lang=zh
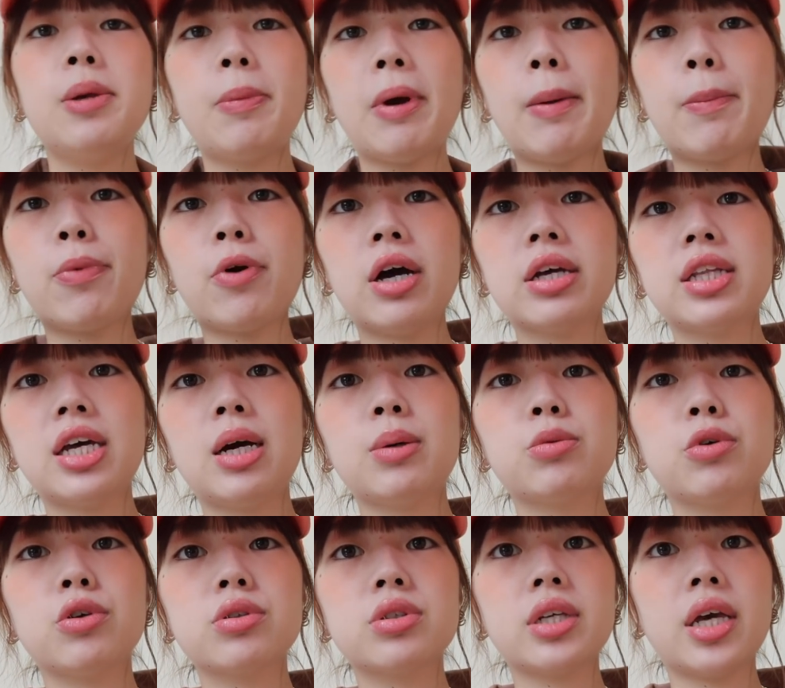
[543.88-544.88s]
一般 bra
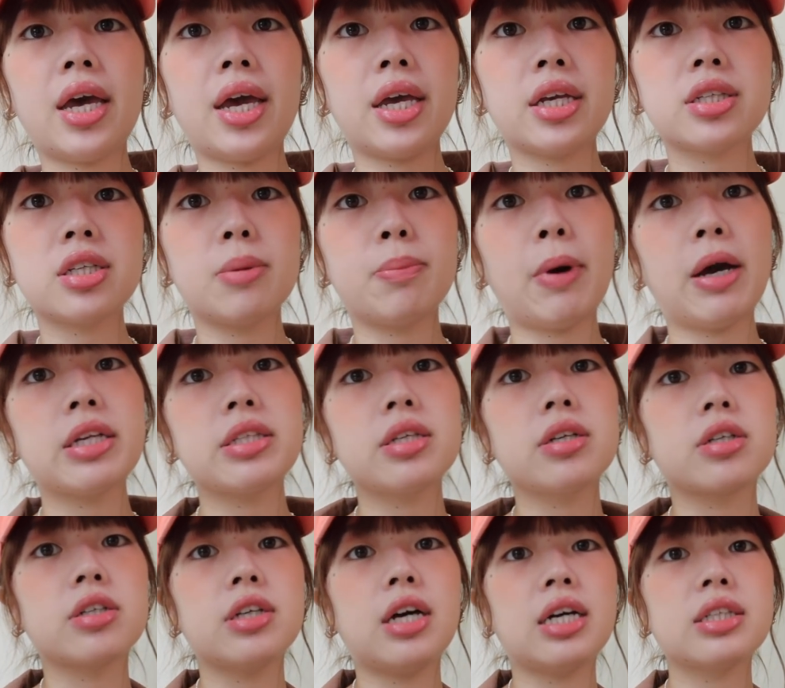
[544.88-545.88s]
top 都是黑色、白
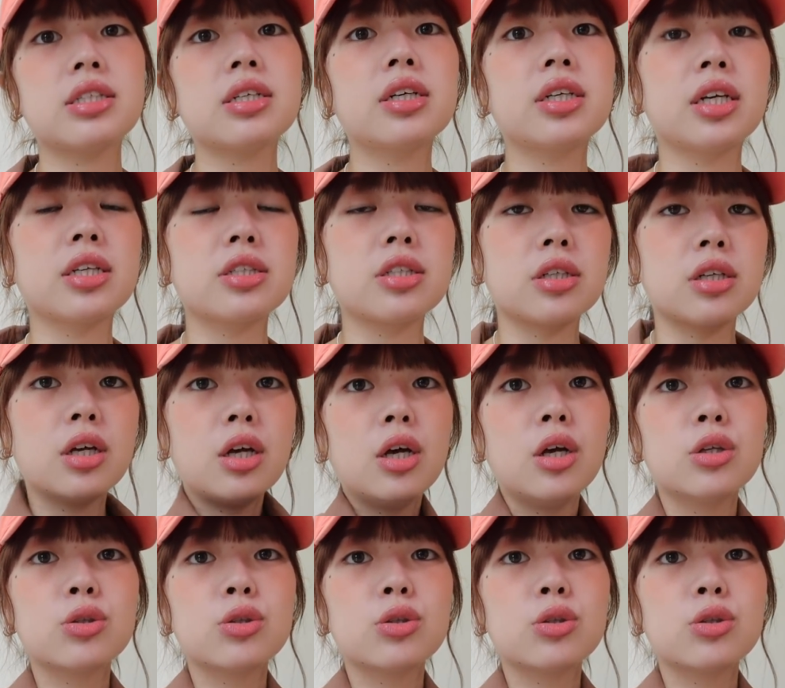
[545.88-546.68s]
色，可是它这个颜色